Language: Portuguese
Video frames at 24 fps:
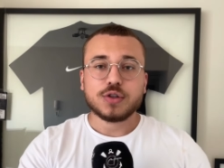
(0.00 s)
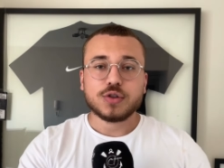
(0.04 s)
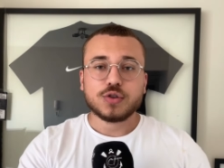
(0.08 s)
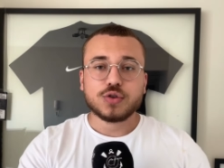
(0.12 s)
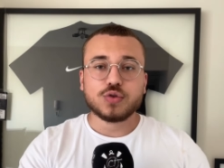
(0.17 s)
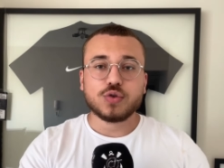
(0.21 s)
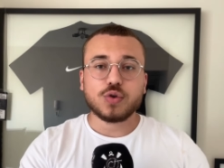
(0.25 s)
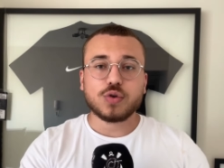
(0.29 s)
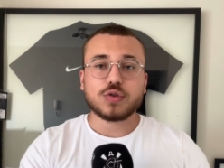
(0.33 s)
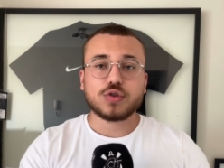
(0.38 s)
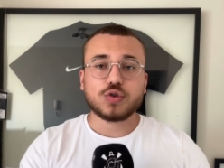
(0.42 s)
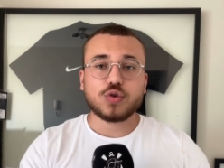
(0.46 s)

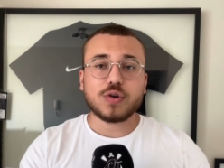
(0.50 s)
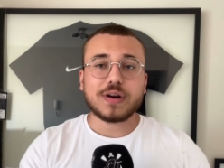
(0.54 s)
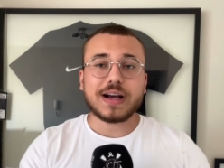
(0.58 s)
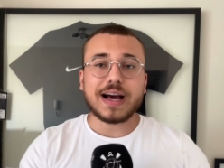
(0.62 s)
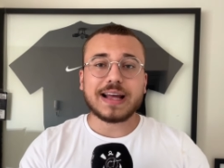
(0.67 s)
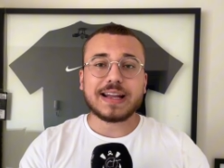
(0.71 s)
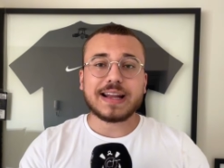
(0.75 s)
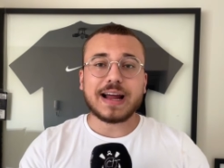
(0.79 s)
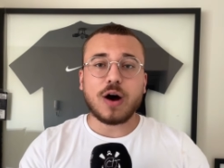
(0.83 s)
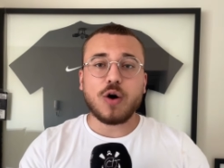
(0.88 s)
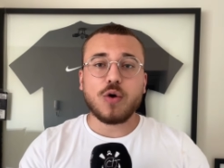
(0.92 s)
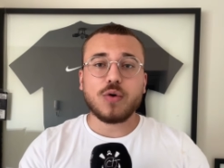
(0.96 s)
no, do
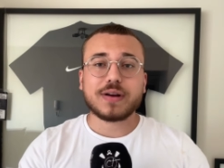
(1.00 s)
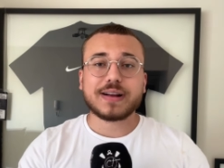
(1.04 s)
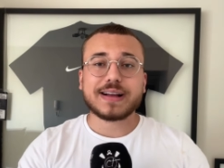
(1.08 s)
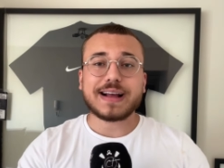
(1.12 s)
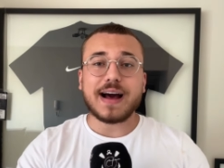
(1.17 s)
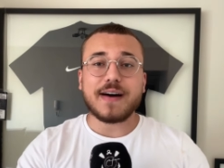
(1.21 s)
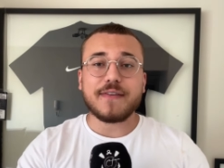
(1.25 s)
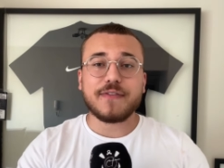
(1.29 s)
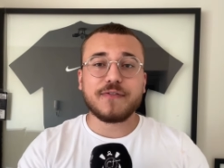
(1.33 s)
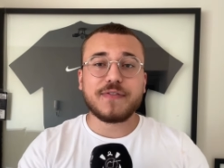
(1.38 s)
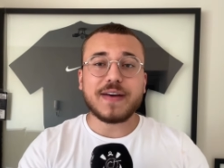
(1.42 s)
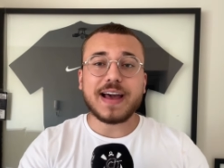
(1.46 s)
canal
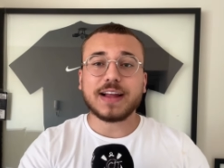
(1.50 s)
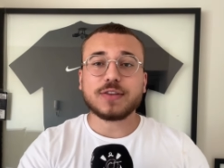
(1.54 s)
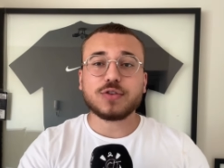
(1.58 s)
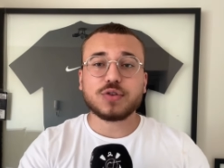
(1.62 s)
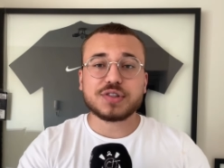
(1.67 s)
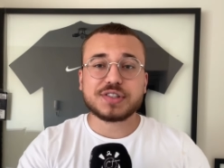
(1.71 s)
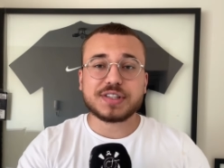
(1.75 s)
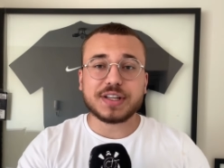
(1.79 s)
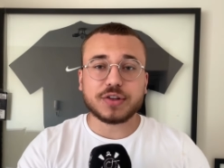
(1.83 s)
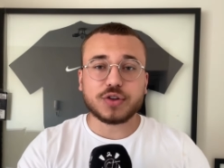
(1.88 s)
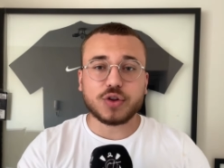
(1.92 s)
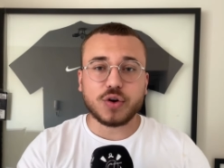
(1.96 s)
Café do
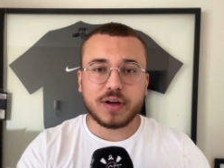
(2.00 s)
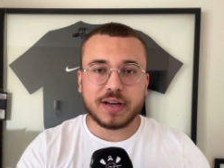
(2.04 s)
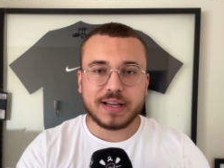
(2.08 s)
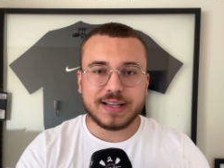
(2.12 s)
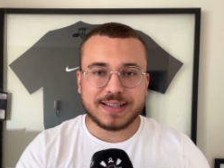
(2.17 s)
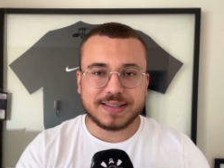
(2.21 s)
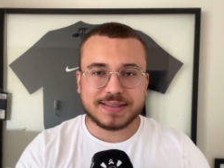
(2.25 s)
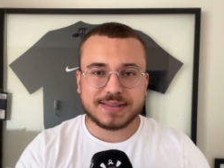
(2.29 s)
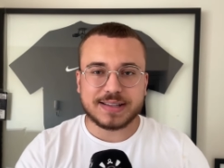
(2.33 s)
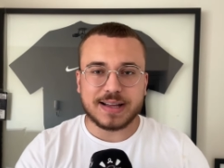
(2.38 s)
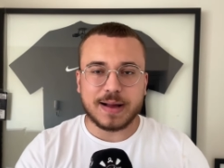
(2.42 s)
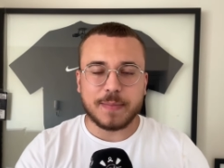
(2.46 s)

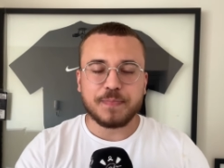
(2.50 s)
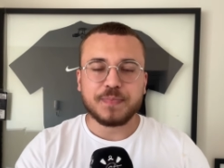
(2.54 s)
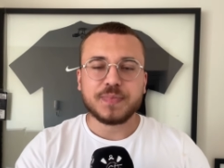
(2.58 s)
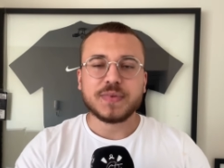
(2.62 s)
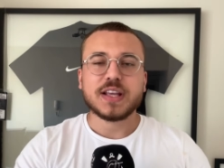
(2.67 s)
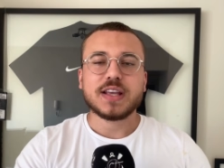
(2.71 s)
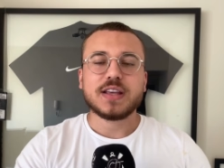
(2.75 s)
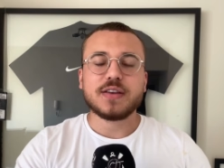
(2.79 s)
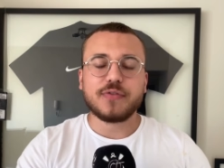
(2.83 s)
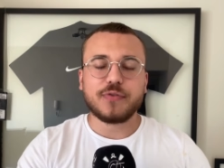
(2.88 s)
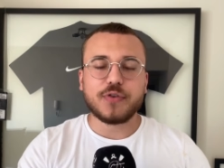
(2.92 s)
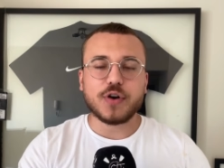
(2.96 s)
Setorista,
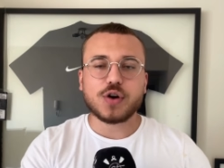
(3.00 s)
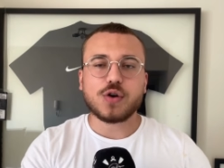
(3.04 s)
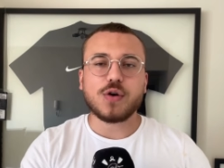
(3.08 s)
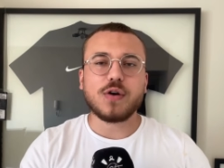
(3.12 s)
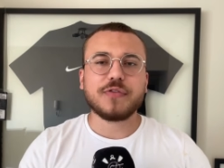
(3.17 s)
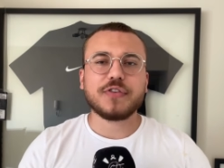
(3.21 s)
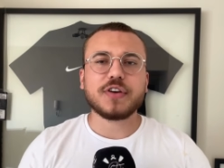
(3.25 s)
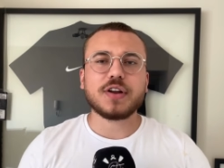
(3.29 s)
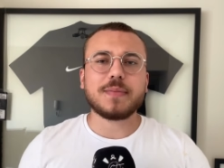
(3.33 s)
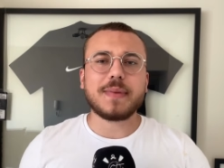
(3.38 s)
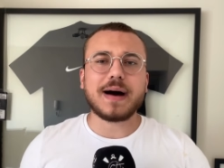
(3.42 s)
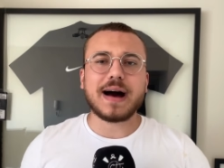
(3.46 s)
e foi
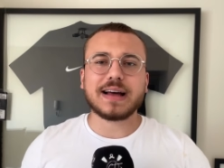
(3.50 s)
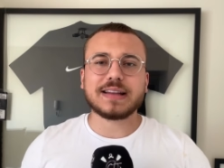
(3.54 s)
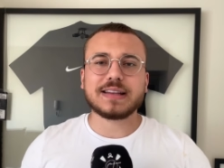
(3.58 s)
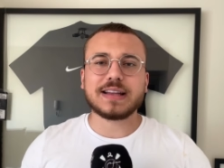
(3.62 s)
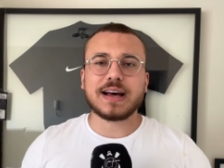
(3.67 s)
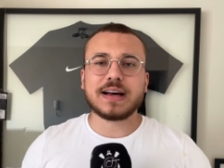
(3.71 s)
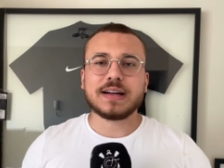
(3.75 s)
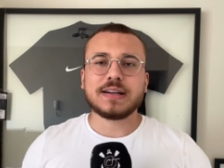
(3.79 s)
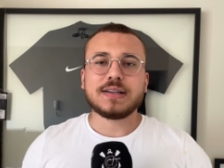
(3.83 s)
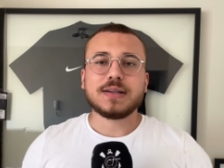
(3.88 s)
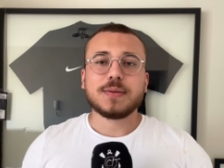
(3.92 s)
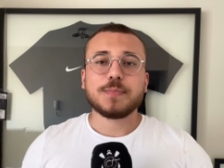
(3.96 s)

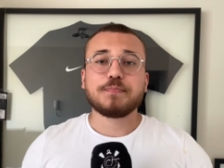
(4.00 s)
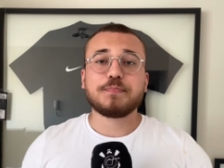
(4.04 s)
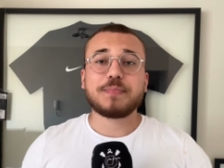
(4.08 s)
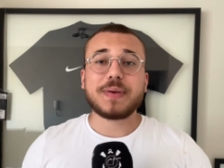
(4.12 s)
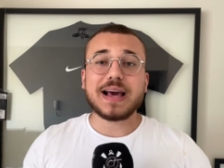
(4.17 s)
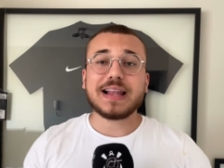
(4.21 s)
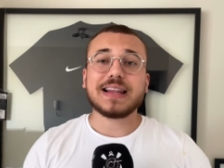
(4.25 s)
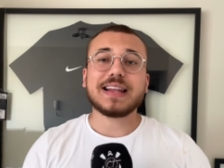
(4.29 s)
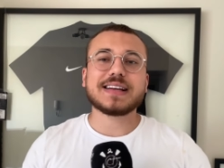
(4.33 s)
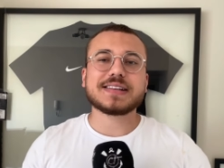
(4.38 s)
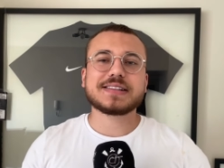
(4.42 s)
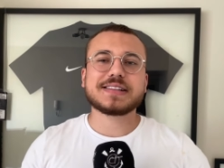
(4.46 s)
confirmada
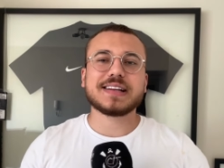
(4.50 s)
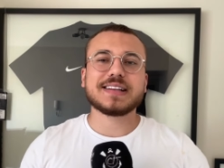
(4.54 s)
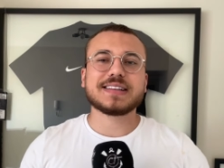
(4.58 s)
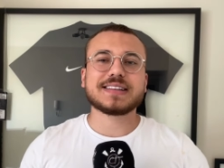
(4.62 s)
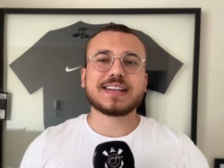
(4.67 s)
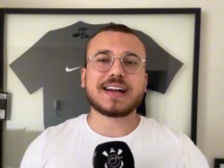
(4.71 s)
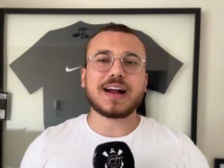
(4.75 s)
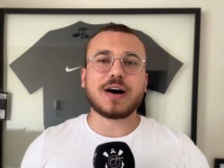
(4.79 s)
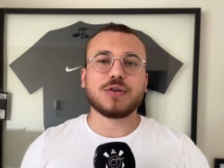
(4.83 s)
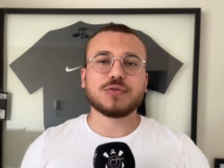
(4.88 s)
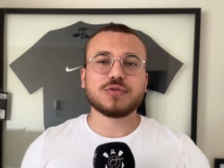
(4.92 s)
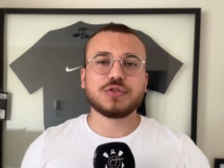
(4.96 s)
pela
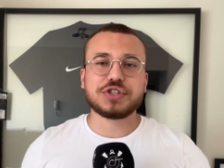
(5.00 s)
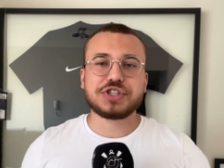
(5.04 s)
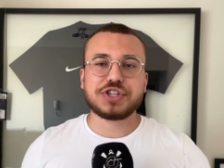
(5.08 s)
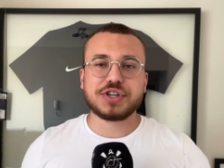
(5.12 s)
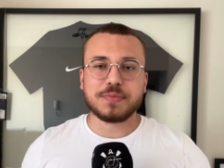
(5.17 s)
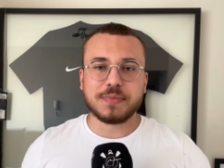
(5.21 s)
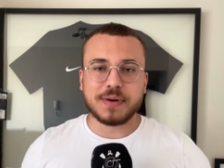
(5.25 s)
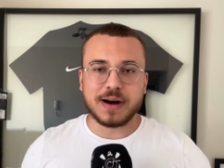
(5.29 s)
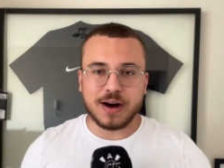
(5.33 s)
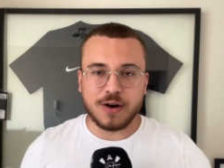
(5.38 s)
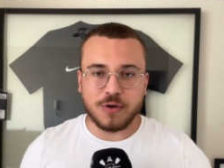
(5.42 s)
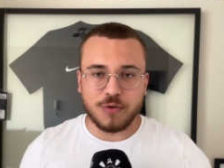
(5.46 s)
central do
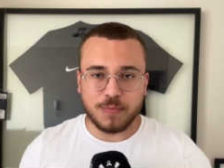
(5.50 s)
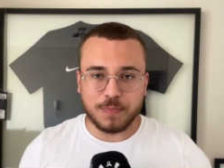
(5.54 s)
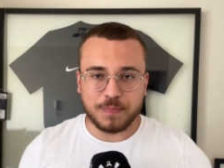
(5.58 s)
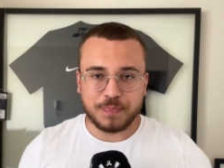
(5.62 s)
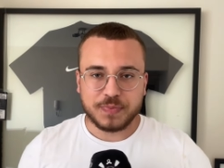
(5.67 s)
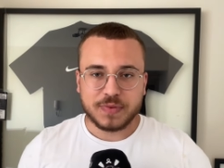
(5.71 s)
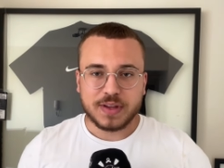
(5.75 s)
Timão.